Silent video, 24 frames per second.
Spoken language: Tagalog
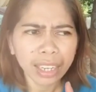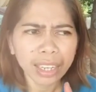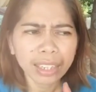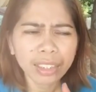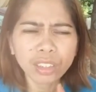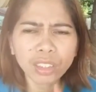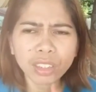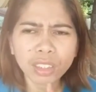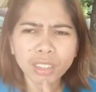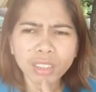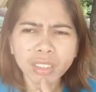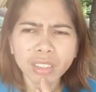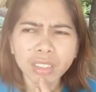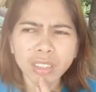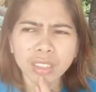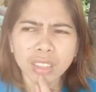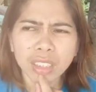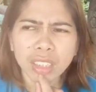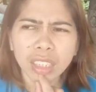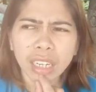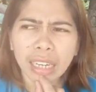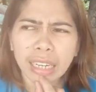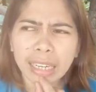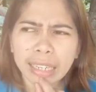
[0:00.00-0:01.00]
ano,
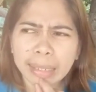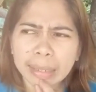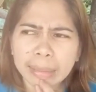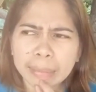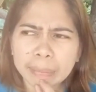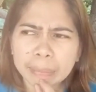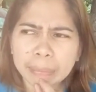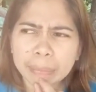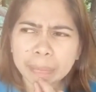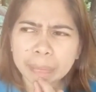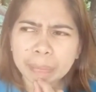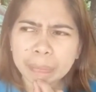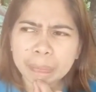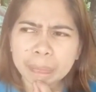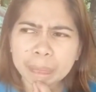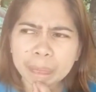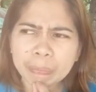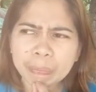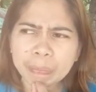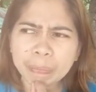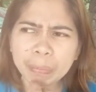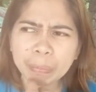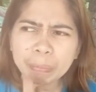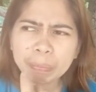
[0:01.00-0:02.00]
um,
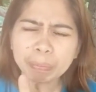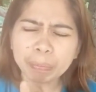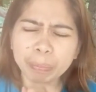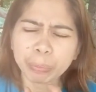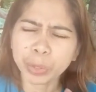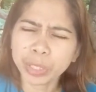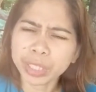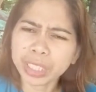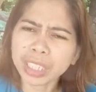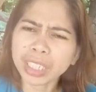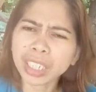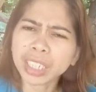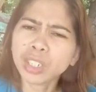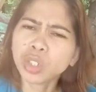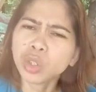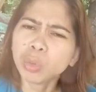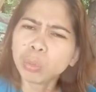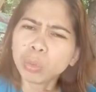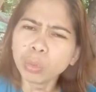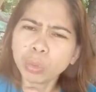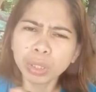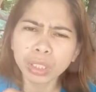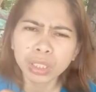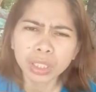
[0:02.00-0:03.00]
pwede kang
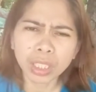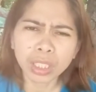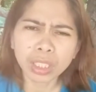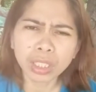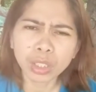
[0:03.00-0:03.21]
umuwi sa